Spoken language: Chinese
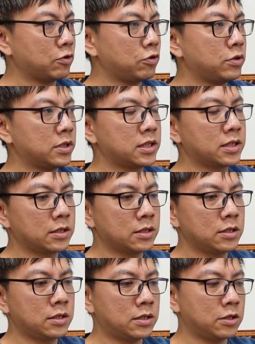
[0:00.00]
去，这个
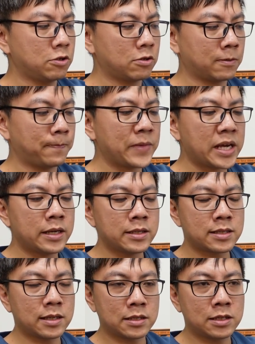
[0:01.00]
是使用
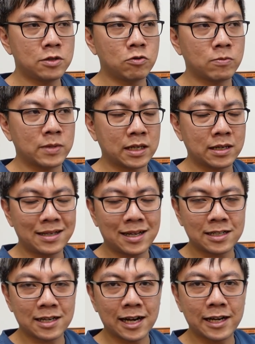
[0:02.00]
上次我们跟大
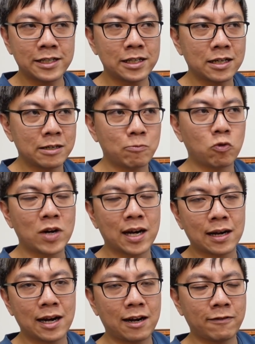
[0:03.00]
家开箱的博
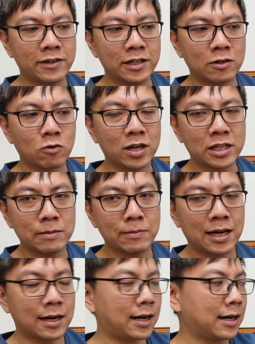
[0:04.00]
朗咖啡的瓜地
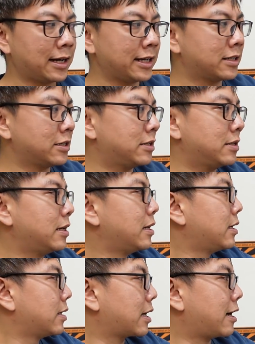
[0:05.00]
马拉那一个
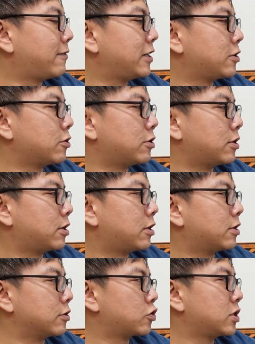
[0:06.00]
咖啡豆
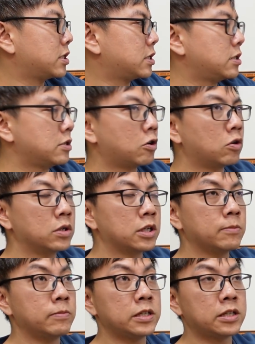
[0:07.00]
哦，算是烘
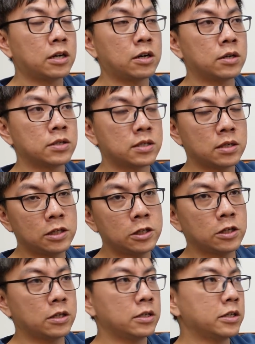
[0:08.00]
的比较深一
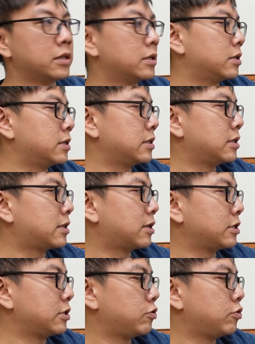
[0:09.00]
点点的，直接
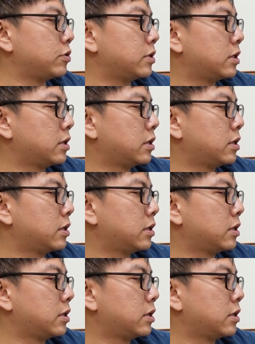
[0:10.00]
倒进去。